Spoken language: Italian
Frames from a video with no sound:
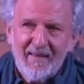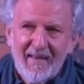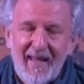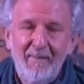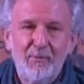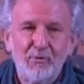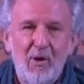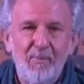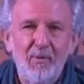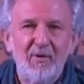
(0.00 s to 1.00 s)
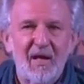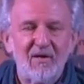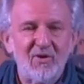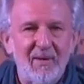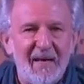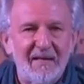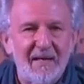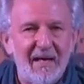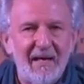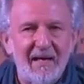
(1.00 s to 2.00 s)
E purtroppo nei
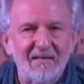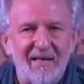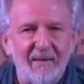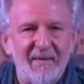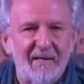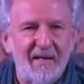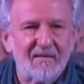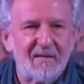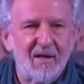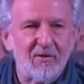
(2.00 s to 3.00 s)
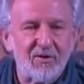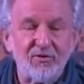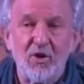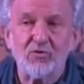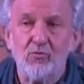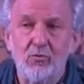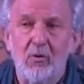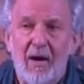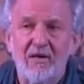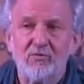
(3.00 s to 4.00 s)
ragionamenti è esattamente la stessa cosa,
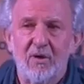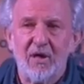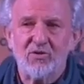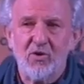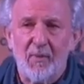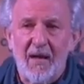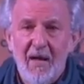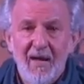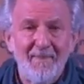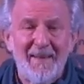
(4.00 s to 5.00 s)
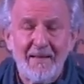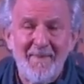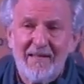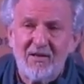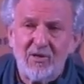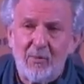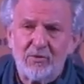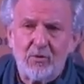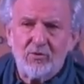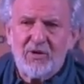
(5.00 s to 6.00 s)
ciascuno ha i suoi assiomi. I matematici
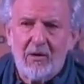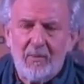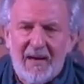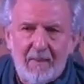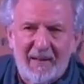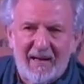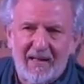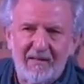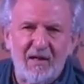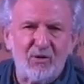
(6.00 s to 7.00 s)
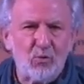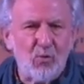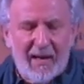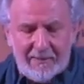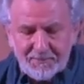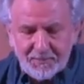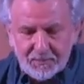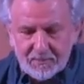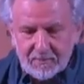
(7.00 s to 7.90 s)
questo lo sanno bene perché addirittura